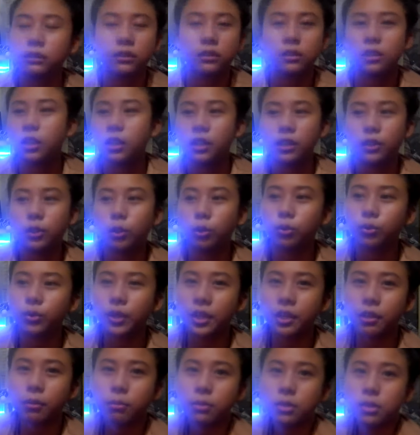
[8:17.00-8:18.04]
I don't
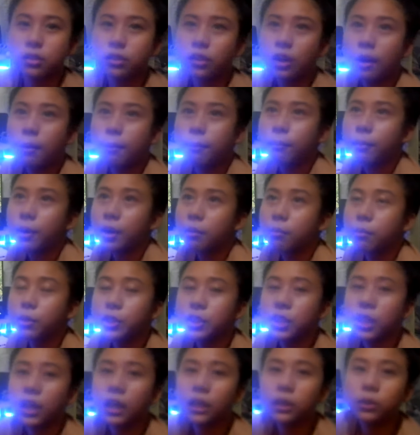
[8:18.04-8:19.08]
recommend round bar
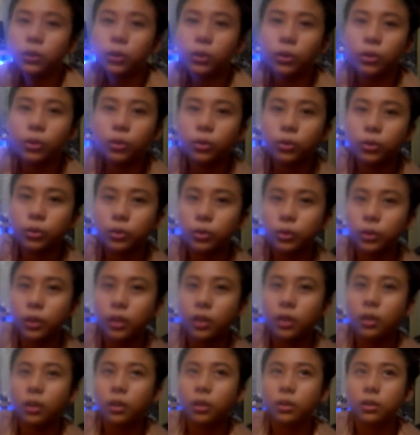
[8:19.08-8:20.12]
masyado.
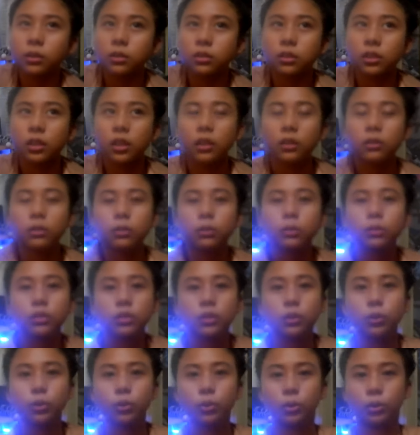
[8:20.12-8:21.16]
Second ko
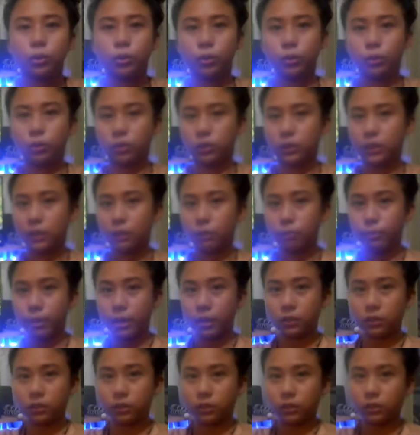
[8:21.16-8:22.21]
siguro, second
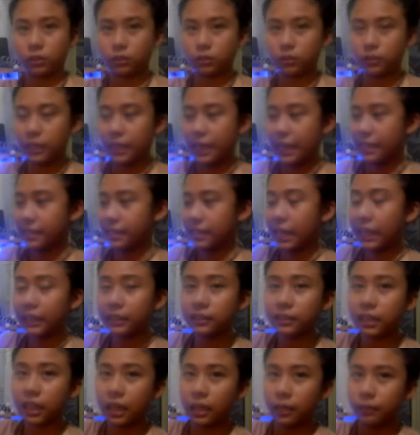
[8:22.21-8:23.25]
best, La
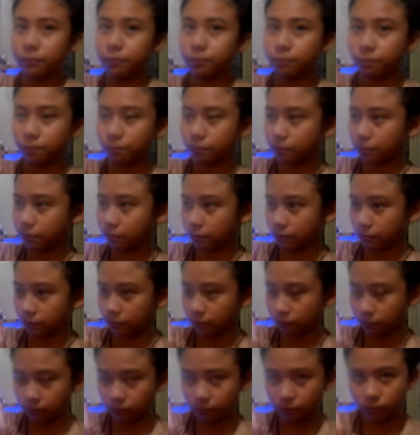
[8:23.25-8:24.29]
Santa.
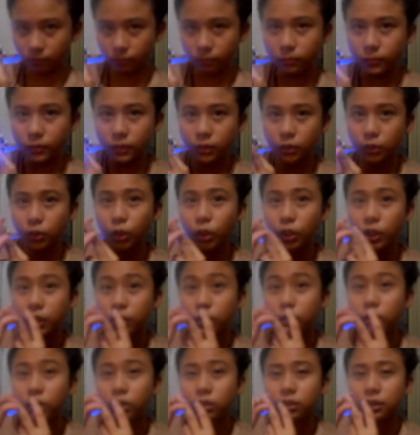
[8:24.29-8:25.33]

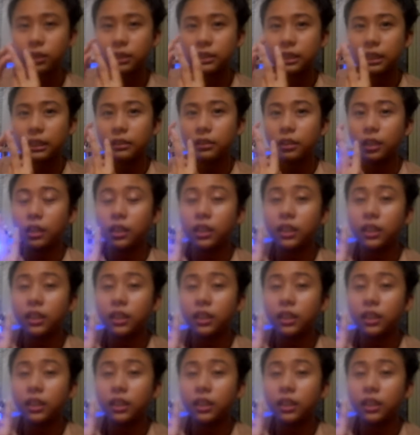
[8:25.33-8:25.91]
Solid doon, La Santa.